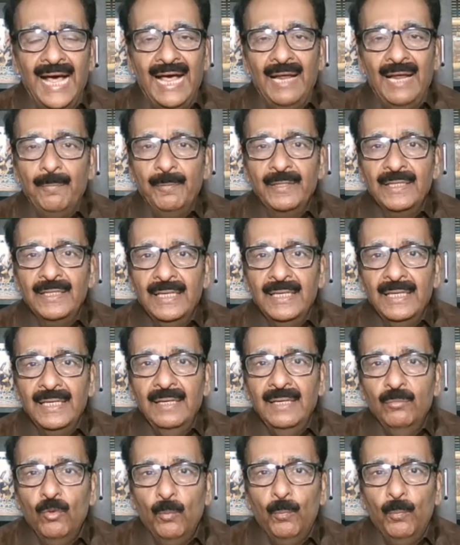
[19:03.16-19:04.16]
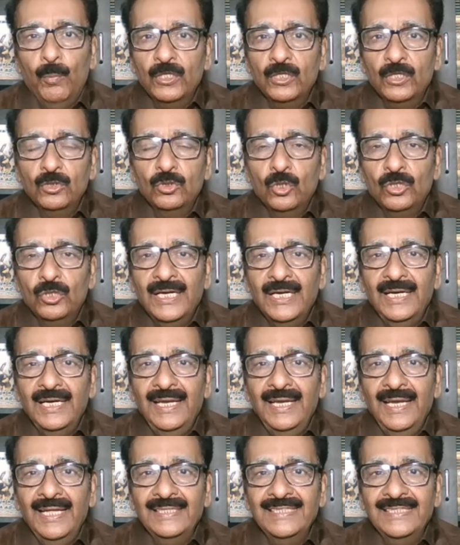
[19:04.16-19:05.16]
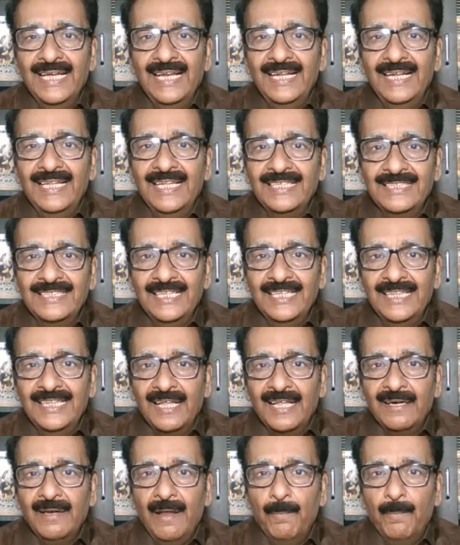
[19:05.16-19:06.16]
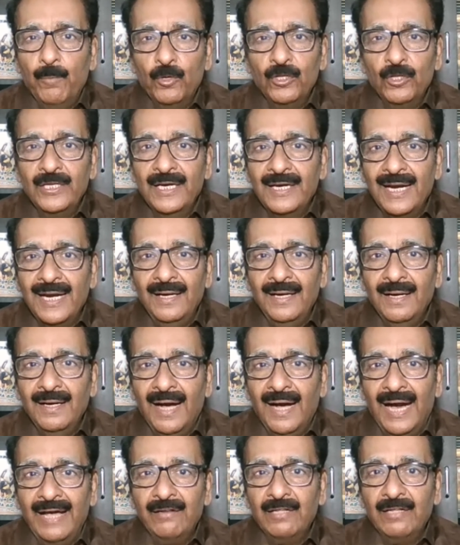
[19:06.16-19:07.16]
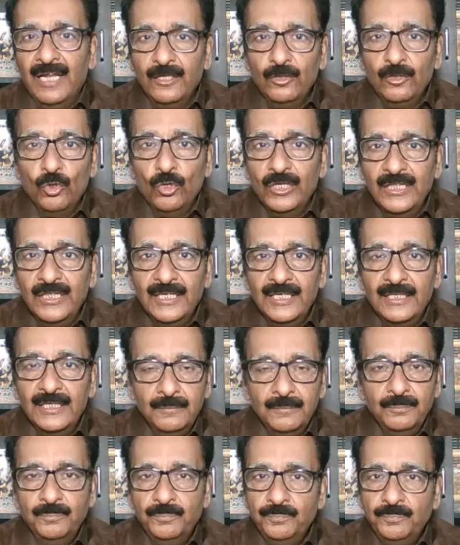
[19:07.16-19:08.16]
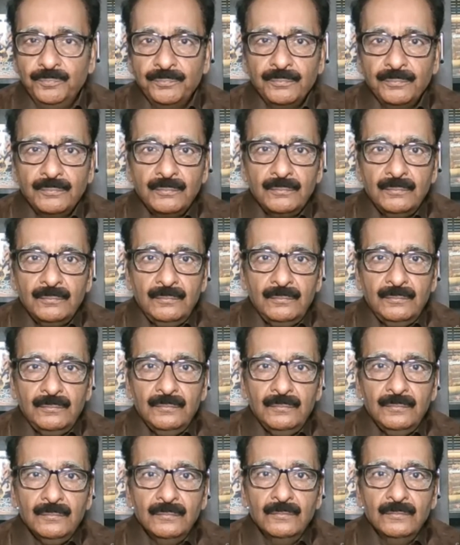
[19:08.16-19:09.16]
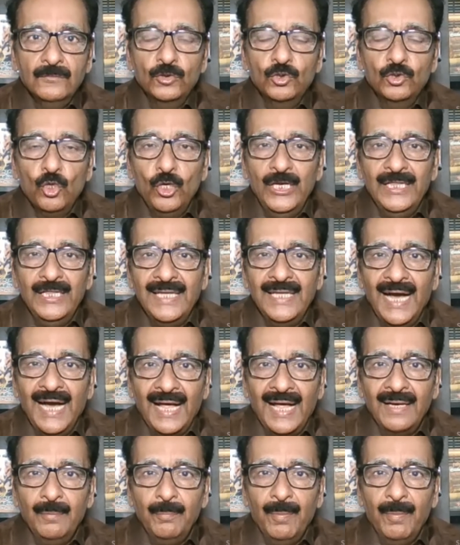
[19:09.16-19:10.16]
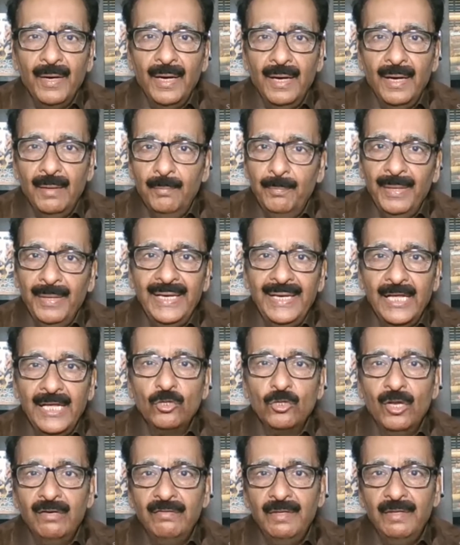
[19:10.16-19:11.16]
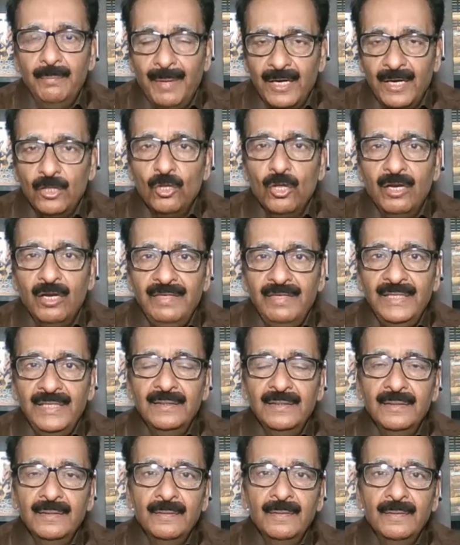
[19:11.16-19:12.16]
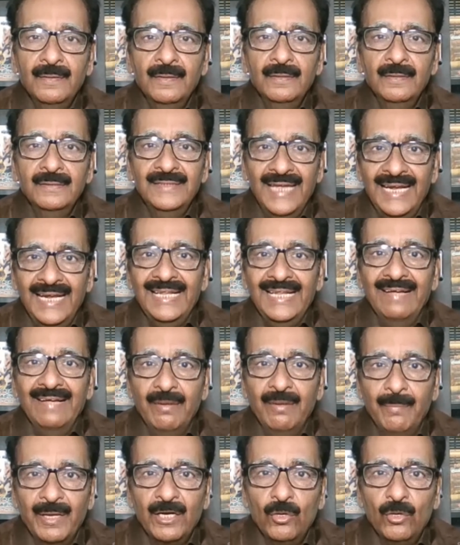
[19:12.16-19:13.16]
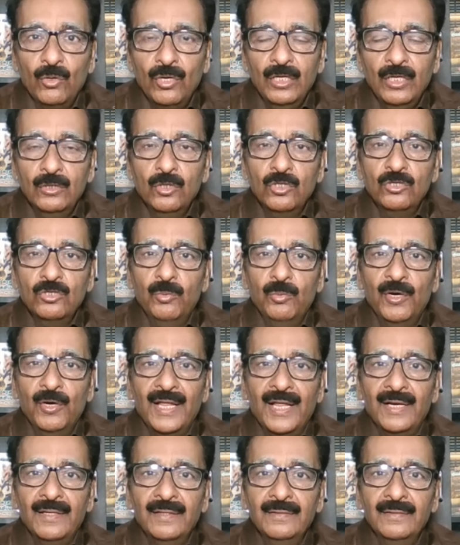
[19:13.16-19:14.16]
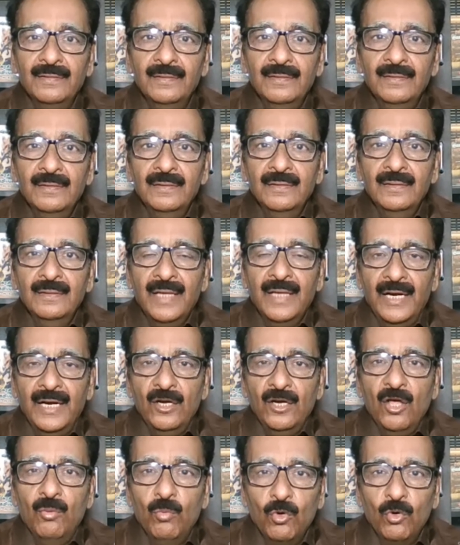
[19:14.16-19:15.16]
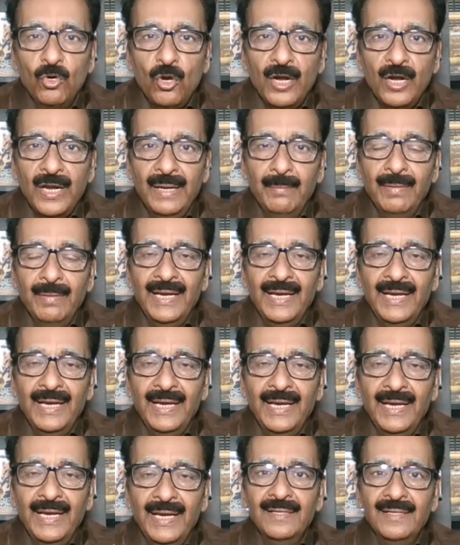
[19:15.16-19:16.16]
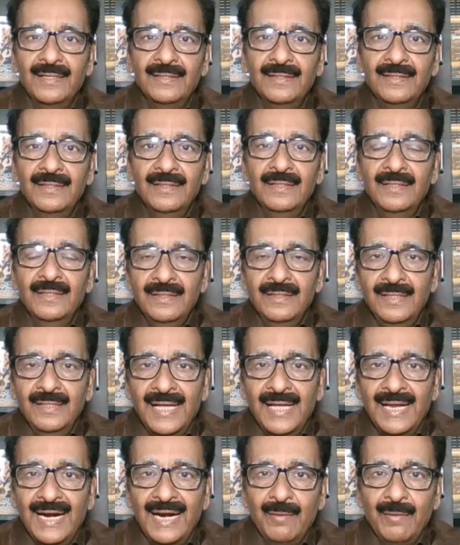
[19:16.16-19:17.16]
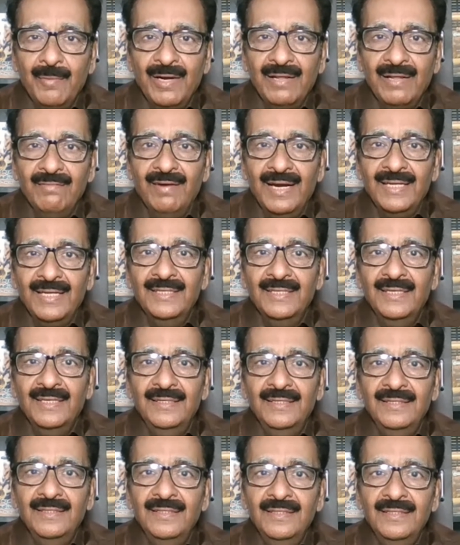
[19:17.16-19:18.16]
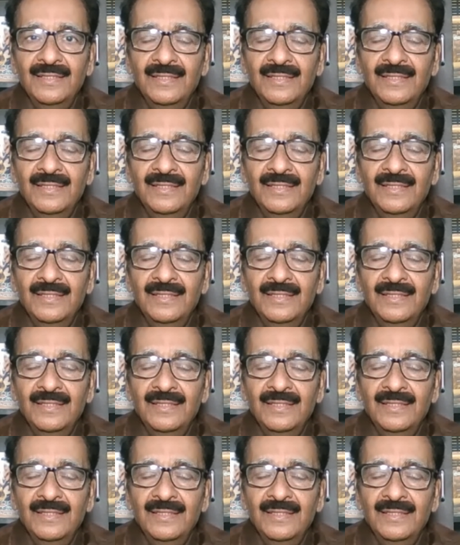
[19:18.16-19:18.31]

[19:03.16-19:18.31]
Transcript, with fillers: நாற்பதுக்கு முப்பது தொகுதிகளிலே ஜெயலலிதா ஜெயித்தார் எப்போது என்றால் ஆயிரத்தி தொள்ளாயிரத்தி தொண்ணூத்தி எட்டு தொண்ணூத்தி ஆறு பெரிய தோல்வி படுதோல்வி ஜெயலலிதாவே பர்கூரில் தோற்று போனார் ரெண்டோ மூன்றோ எம்எல்ஏக்கள் தான் ஏராளமான வழக்குகள்